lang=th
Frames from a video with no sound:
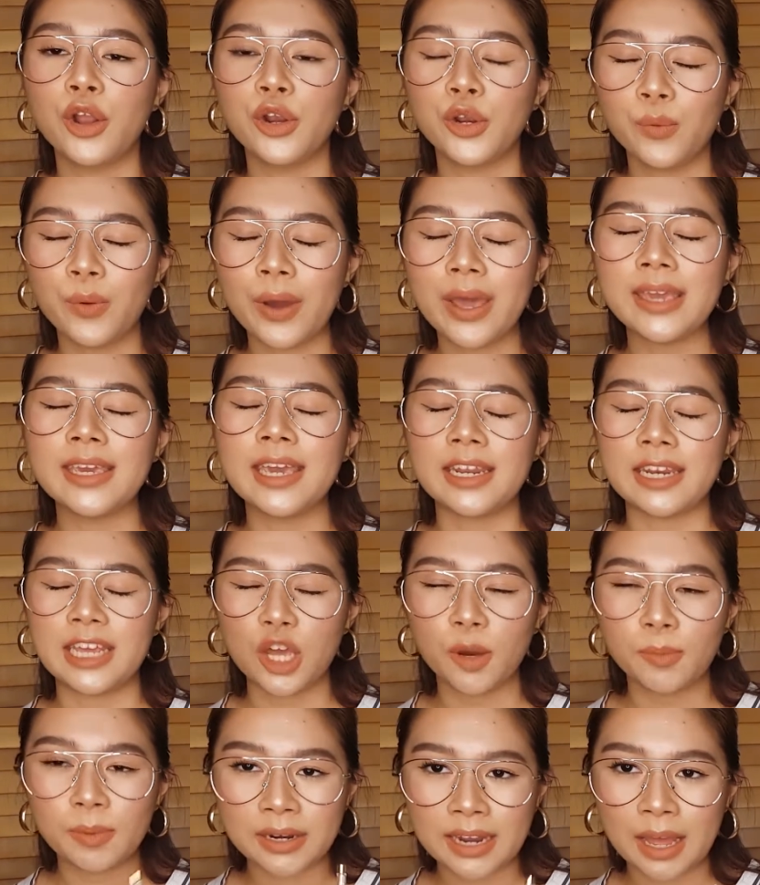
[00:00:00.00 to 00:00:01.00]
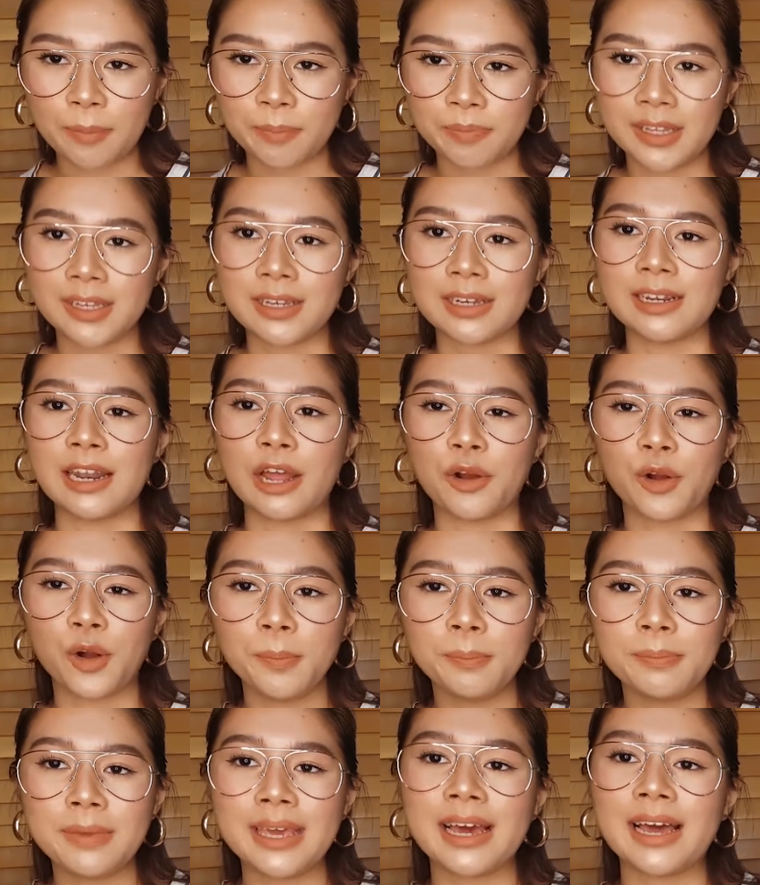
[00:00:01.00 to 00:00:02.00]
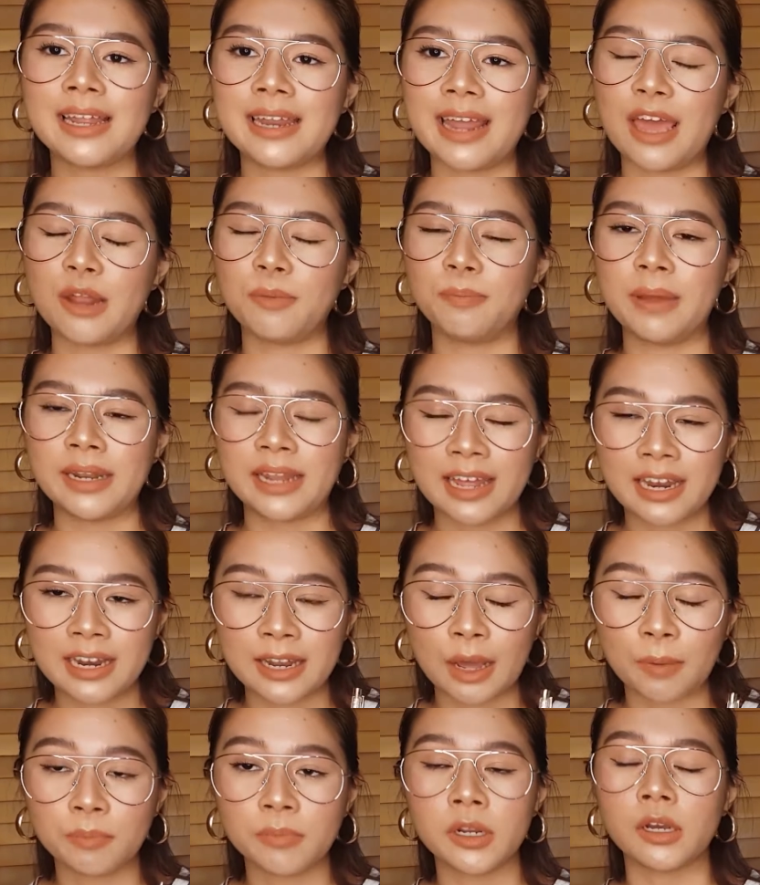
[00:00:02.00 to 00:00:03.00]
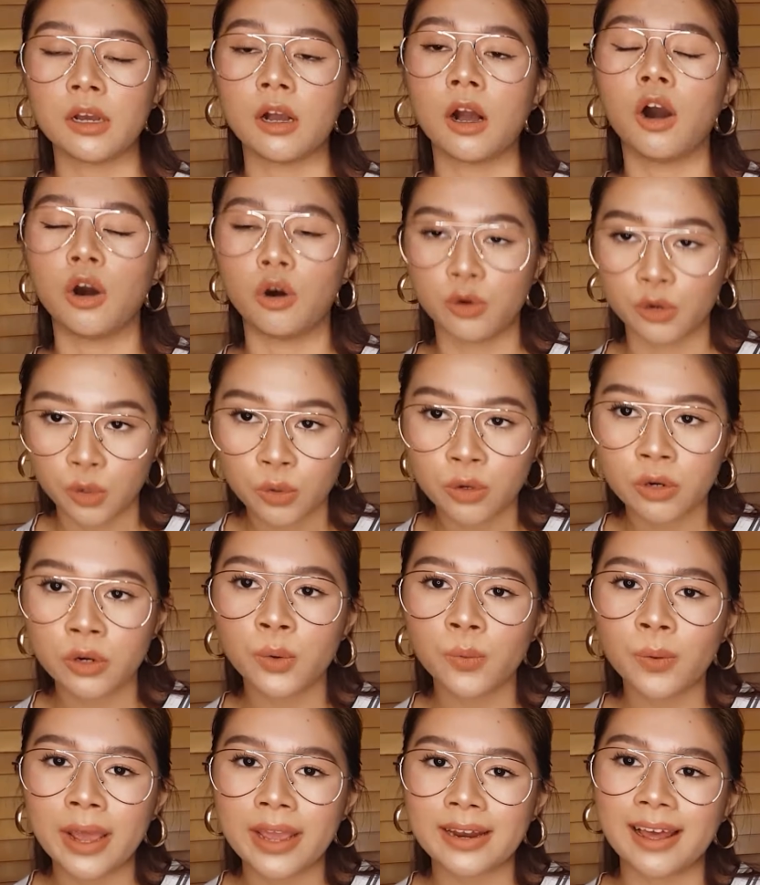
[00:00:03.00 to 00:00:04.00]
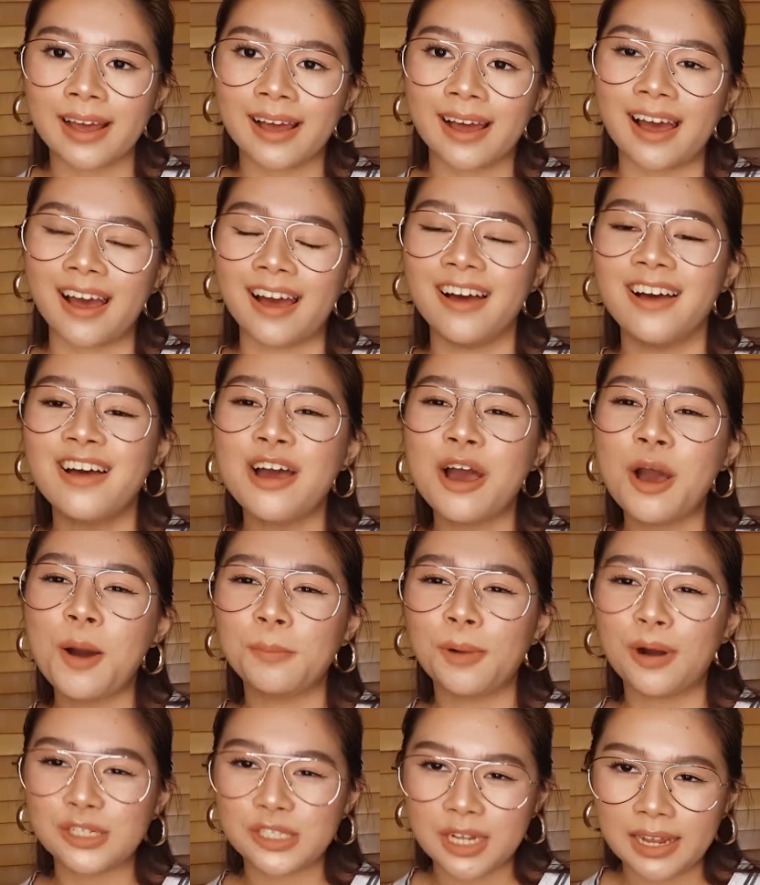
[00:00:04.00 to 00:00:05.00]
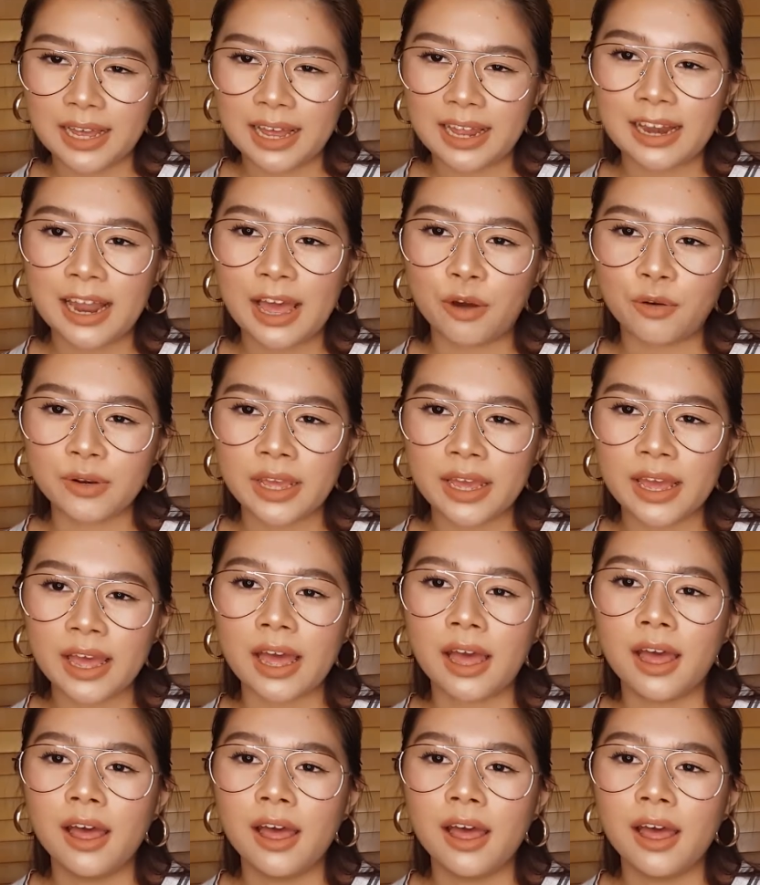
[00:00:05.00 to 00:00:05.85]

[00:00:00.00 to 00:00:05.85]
ด้วยเกียรตินิยมอันดับหนึ่งแล้วก็มีคะแนนเป็นอันดับหนึ่งของรุ่นด้วยนะคะเพราะฉะนั้นแล้วเนี่ย